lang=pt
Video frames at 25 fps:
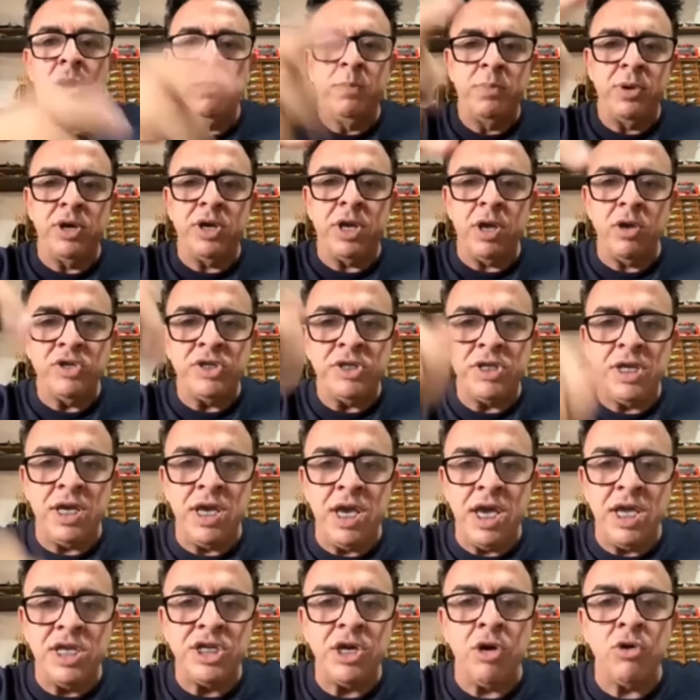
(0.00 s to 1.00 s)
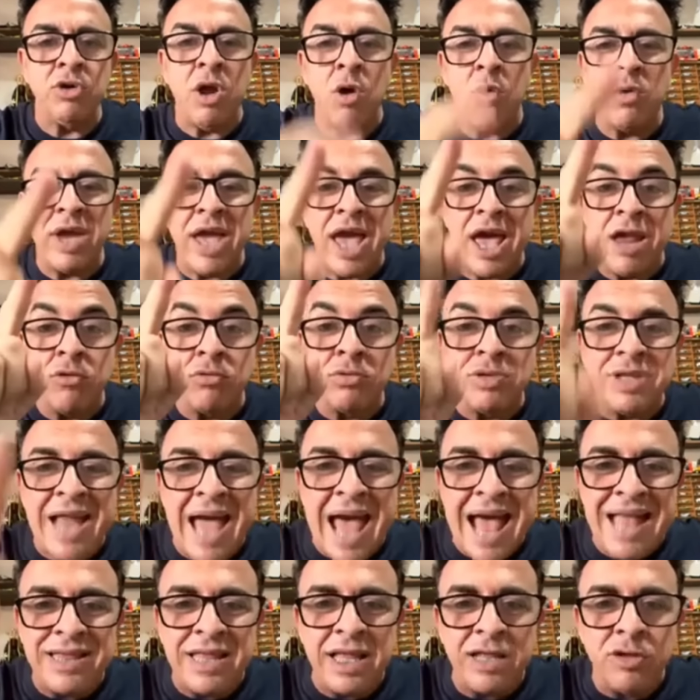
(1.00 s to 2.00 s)
Porque é o seguinte, eu não quero
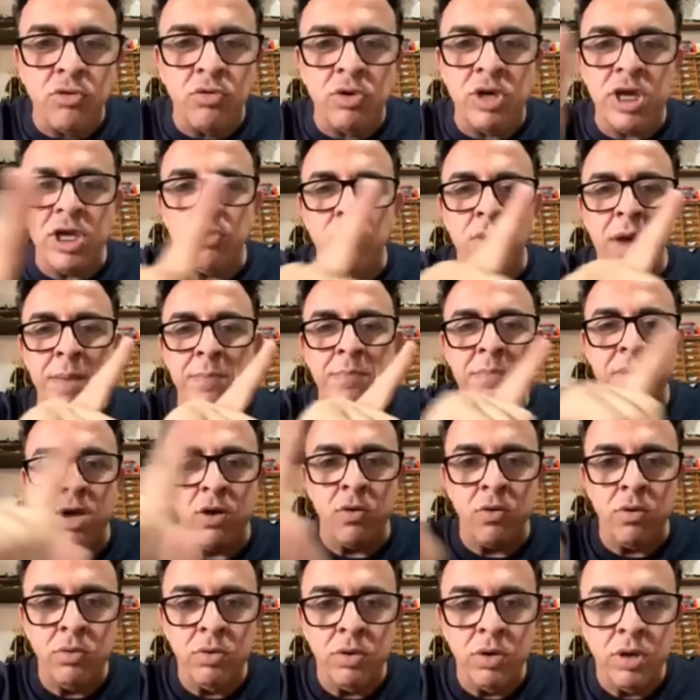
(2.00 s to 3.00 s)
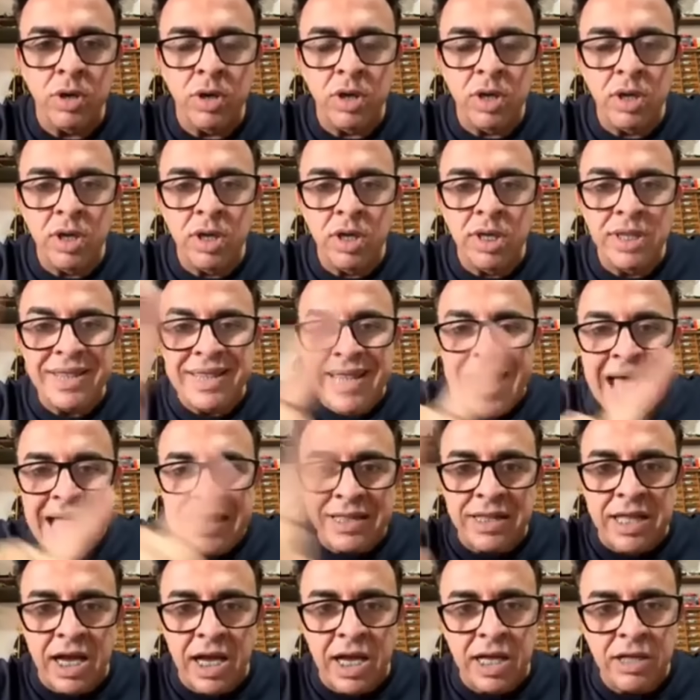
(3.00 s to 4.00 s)
nada do que não é meu.
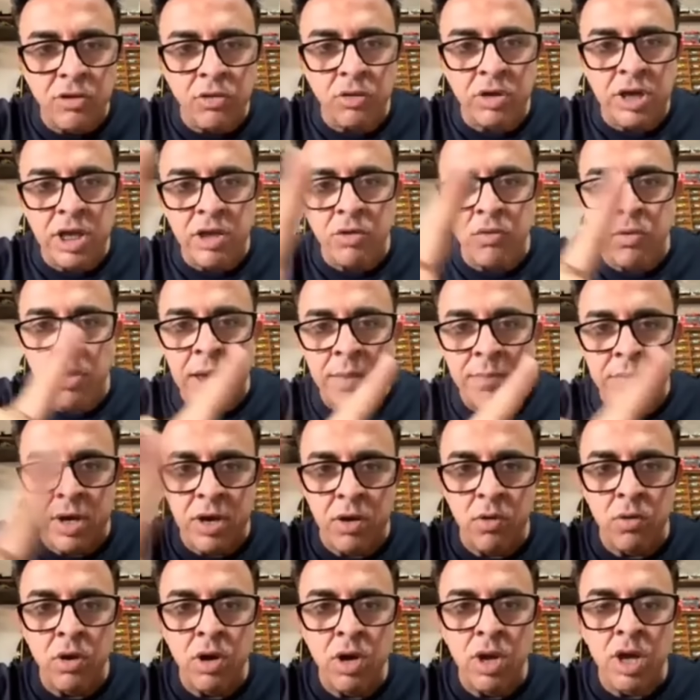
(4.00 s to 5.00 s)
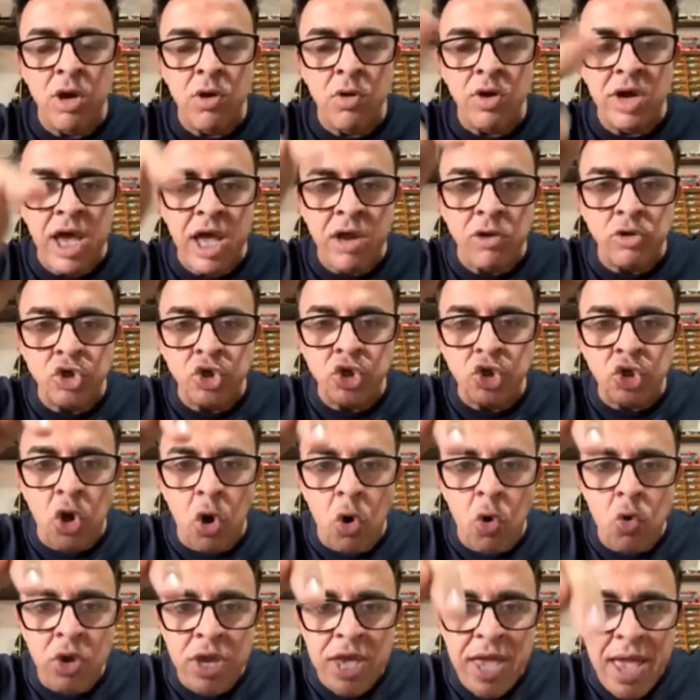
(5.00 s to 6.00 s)
Nada do que não é meu. Eu quero
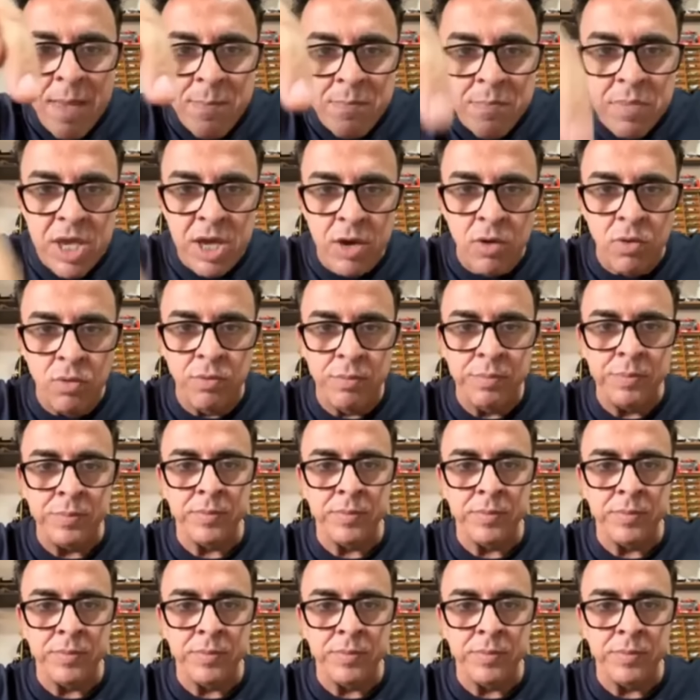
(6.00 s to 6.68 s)
só o que é meu.